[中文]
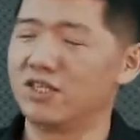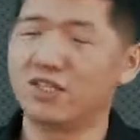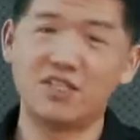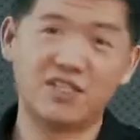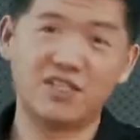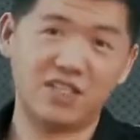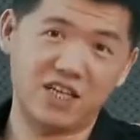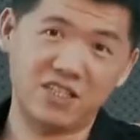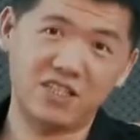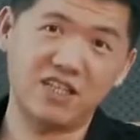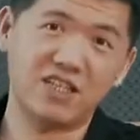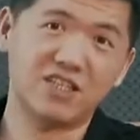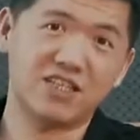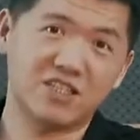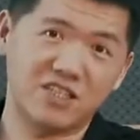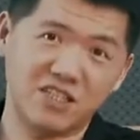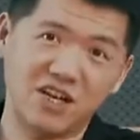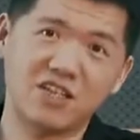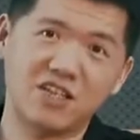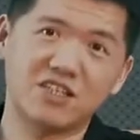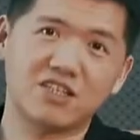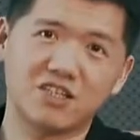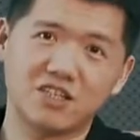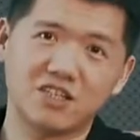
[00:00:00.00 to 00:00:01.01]
你想想，你
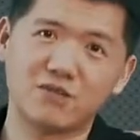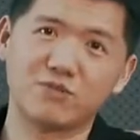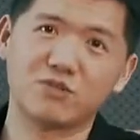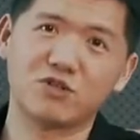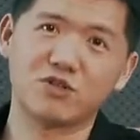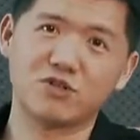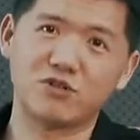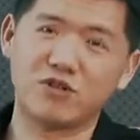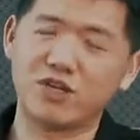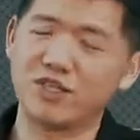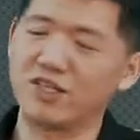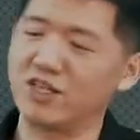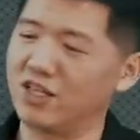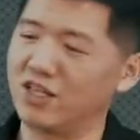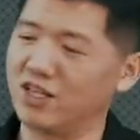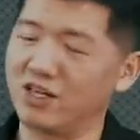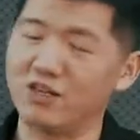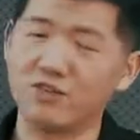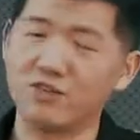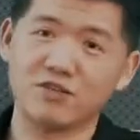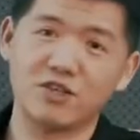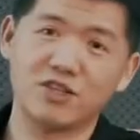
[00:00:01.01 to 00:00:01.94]
上一次什么时候换电脑？